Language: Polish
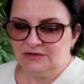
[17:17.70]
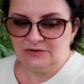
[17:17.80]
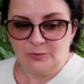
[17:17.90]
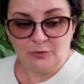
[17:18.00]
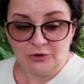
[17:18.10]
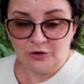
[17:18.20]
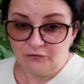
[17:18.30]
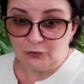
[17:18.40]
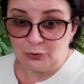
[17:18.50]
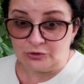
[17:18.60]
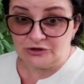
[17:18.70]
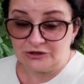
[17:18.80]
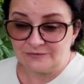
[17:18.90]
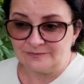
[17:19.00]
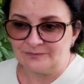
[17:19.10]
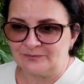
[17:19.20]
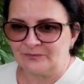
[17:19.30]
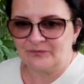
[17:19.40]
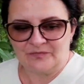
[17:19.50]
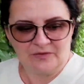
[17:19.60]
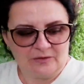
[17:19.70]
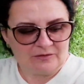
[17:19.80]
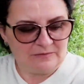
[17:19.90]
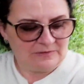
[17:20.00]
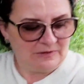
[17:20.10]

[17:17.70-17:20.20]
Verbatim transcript: do mojej wnusi. No.